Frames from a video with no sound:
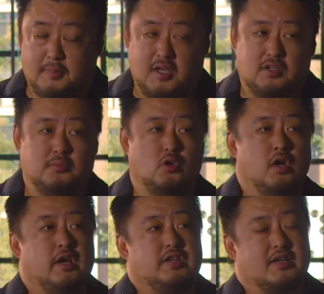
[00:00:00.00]
Поэтому
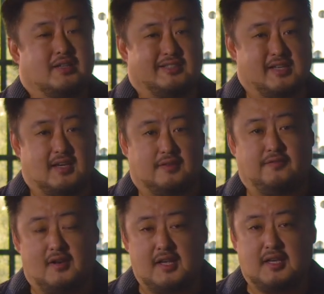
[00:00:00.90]
некоторые
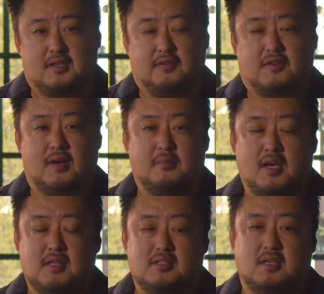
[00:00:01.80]
конфликты в
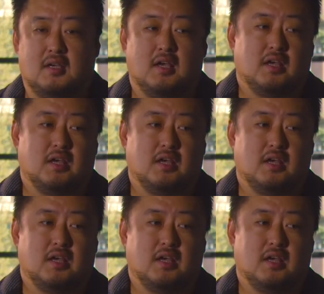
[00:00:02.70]
команде,